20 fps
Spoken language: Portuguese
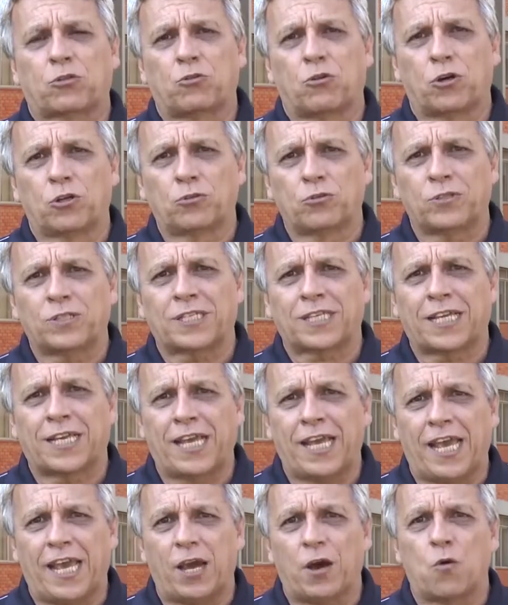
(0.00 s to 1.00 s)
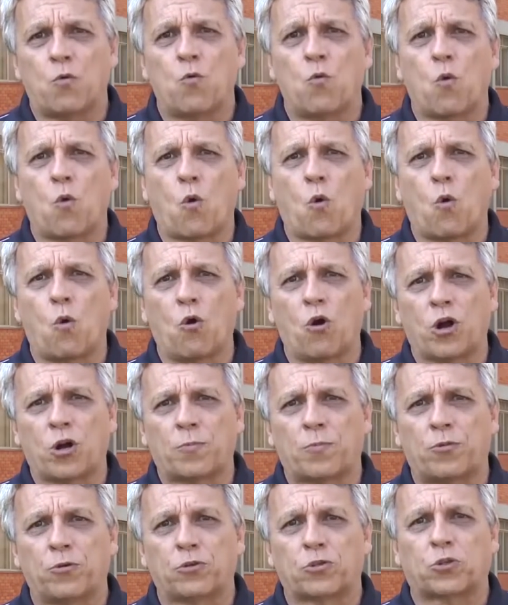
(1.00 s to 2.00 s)
a todos que um
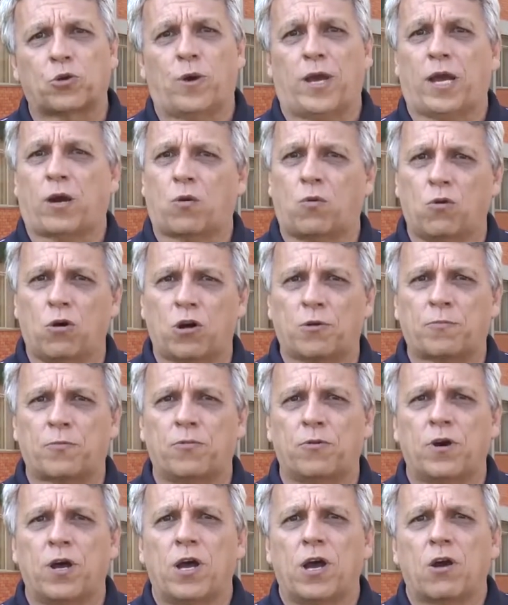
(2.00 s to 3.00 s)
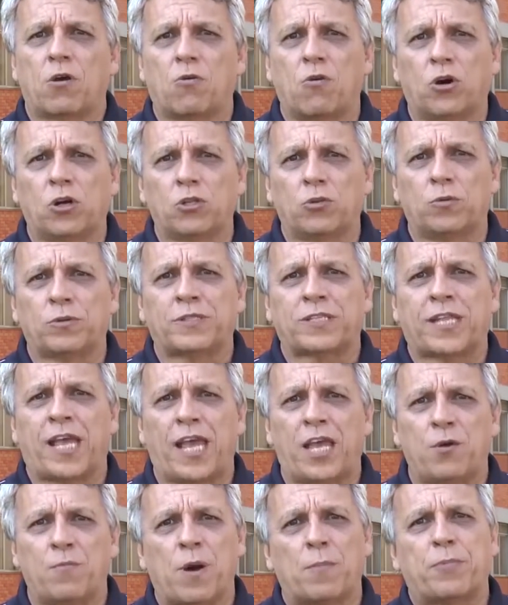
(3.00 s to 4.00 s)
corpo só é corpo quando
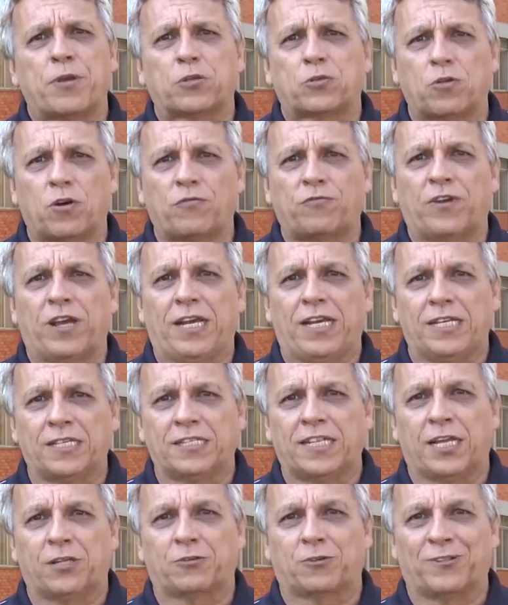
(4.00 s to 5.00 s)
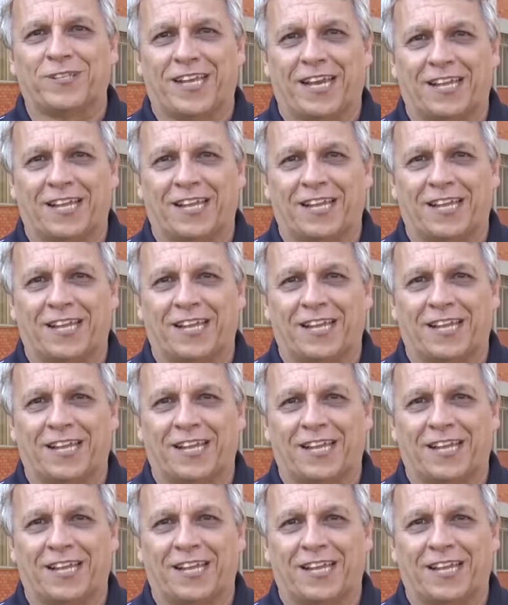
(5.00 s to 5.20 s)
tem uma pessoa feliz dentro